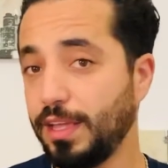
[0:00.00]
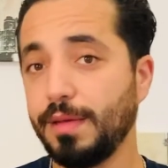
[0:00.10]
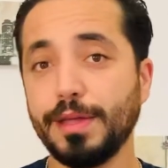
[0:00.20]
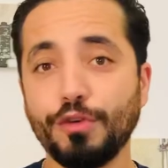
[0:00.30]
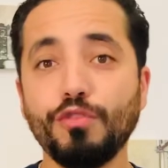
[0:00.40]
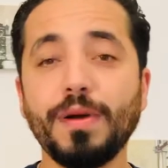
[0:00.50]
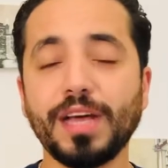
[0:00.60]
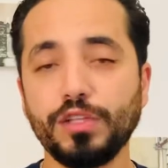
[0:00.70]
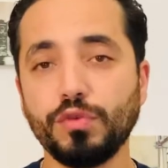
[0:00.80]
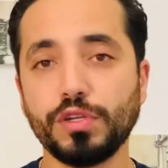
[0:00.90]
اي هما
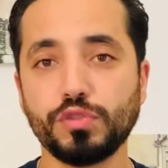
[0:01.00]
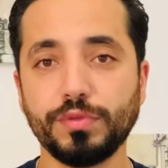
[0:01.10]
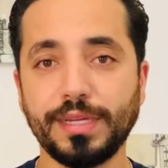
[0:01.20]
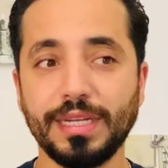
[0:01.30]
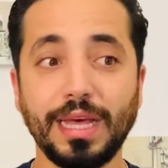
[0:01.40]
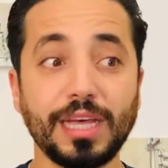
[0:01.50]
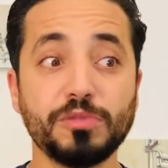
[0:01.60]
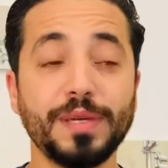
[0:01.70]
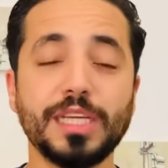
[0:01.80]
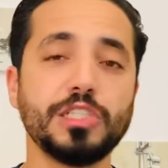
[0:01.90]
غادي يقول لك شنو كاين
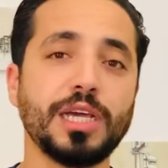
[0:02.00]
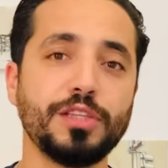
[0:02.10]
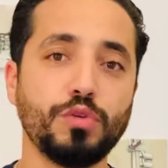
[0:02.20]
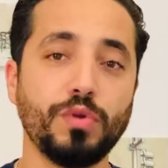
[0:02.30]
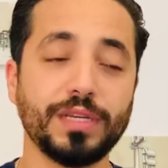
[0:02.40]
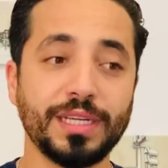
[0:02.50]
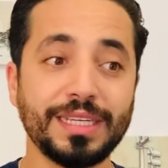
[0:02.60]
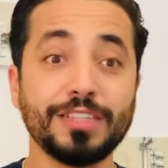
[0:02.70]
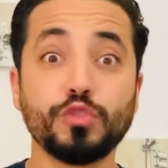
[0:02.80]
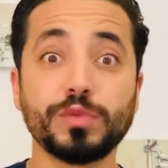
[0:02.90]
لحقاش ما كاينش اللي غادي يقول لك انا
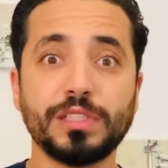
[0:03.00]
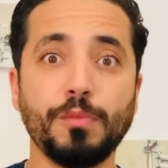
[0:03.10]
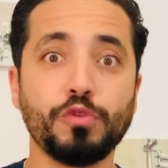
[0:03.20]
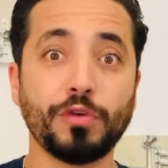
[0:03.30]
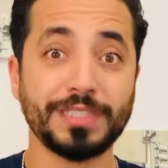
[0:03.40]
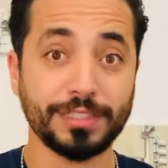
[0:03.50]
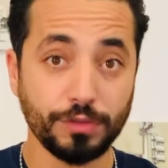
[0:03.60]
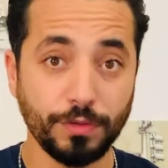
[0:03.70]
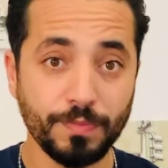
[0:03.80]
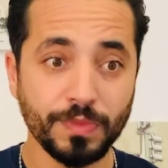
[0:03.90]
كنتوصل
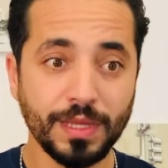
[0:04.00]
بلوتوريزاسيون